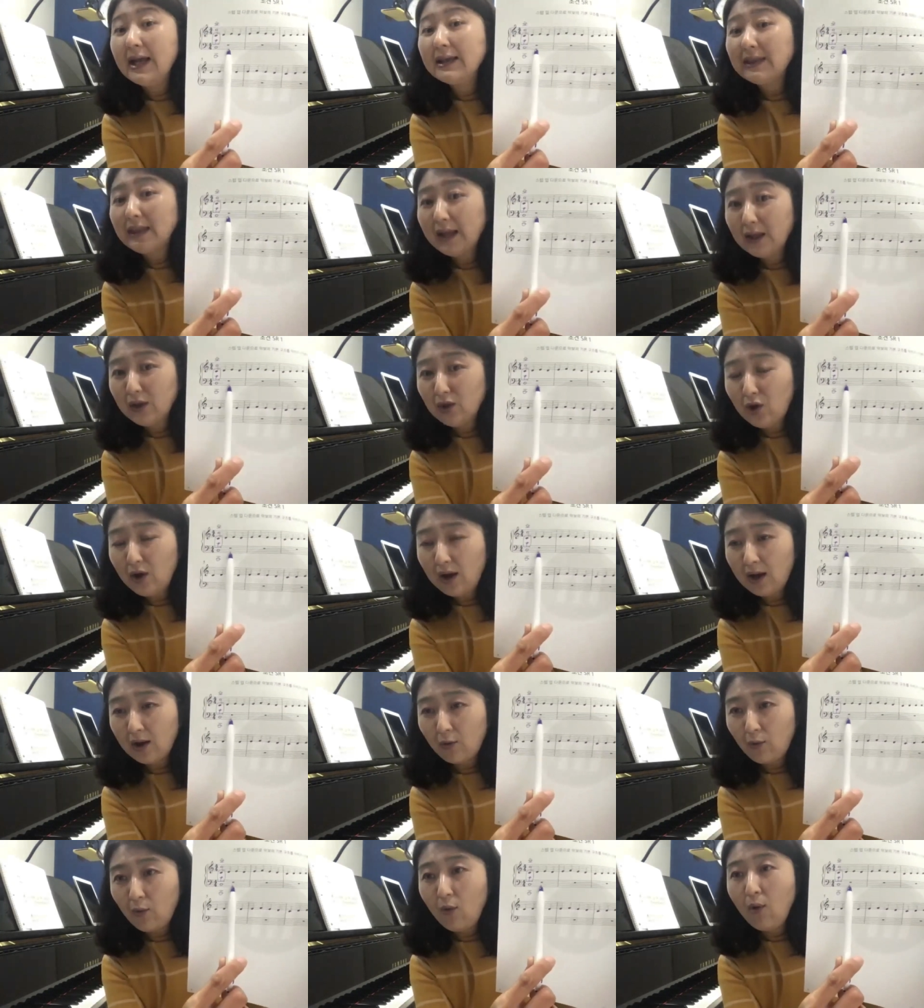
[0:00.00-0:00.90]

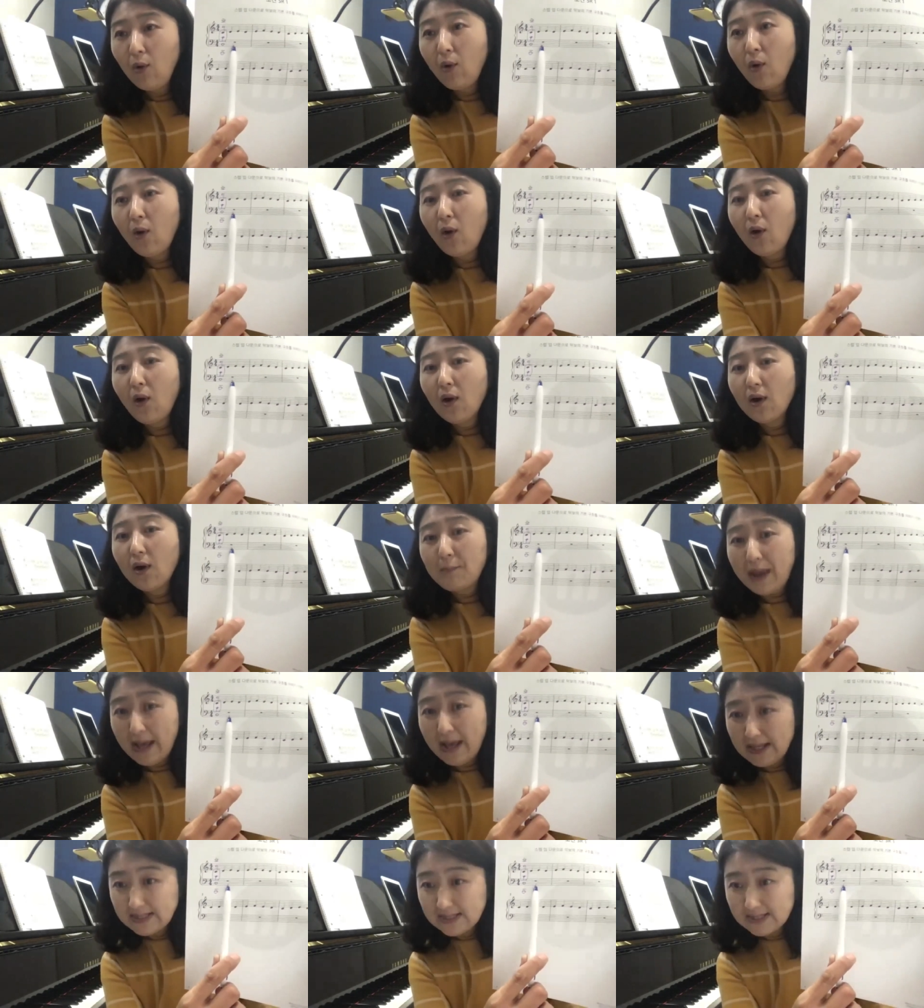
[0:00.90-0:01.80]
테너하고
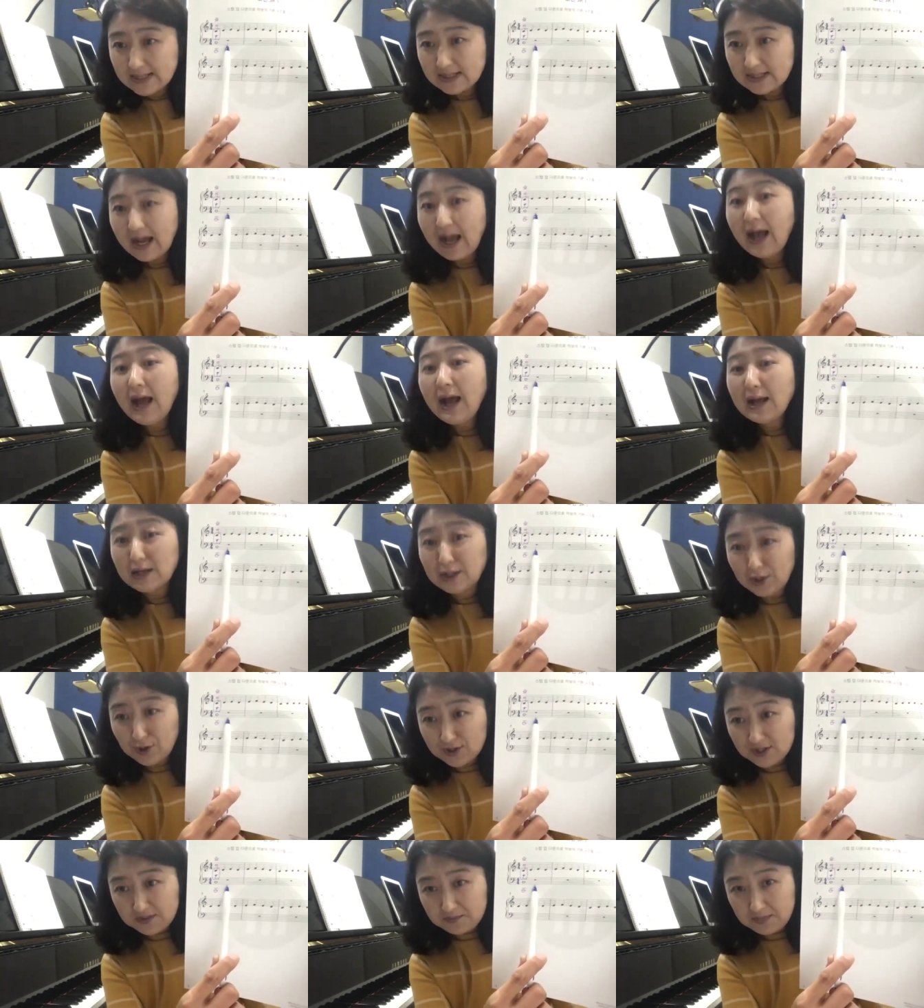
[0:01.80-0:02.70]
베이스가
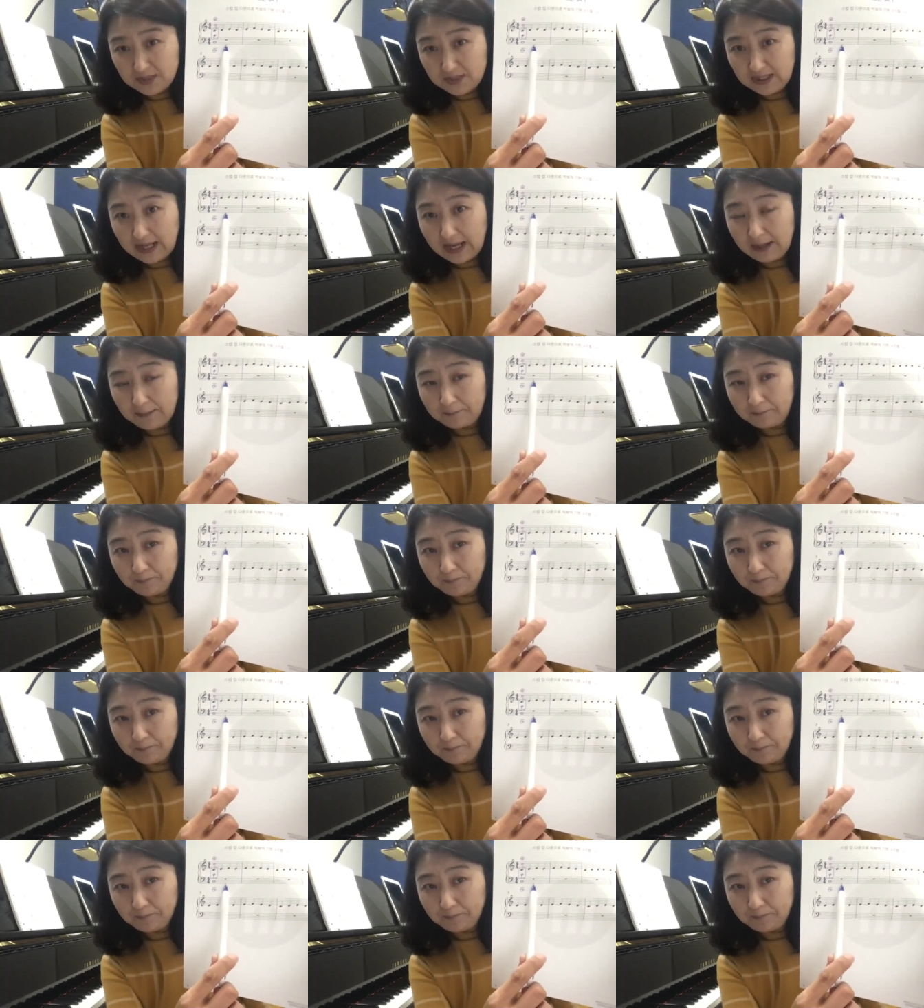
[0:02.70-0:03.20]
그려집니다.